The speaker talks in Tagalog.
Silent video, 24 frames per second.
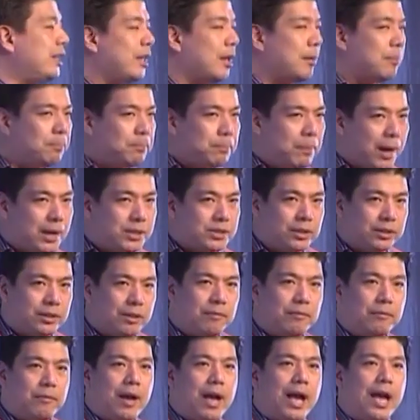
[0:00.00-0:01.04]
a
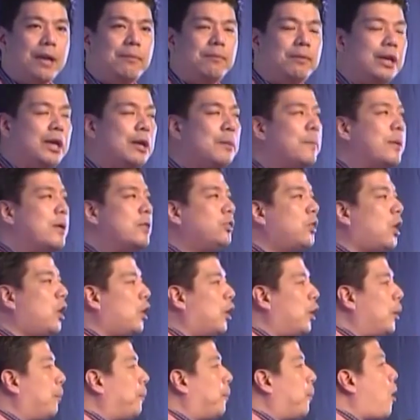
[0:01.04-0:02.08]
positive vibe even to
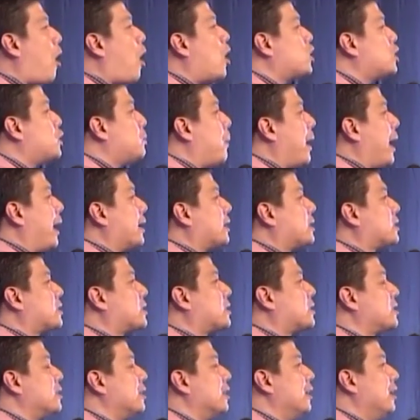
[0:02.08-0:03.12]
your
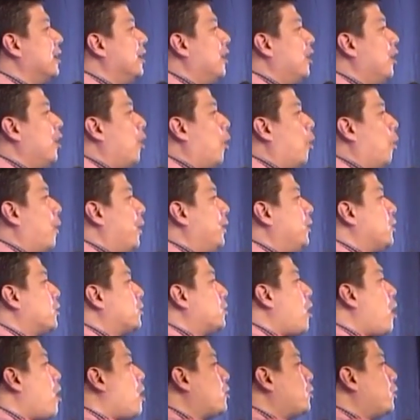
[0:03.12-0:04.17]
prospects. When you
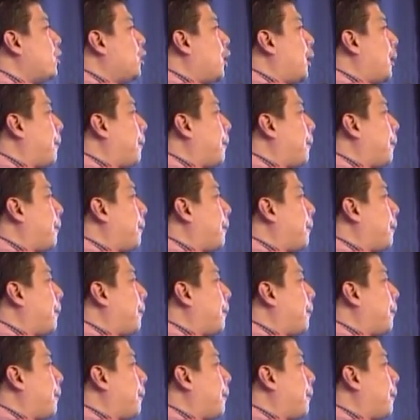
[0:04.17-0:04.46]
talk to your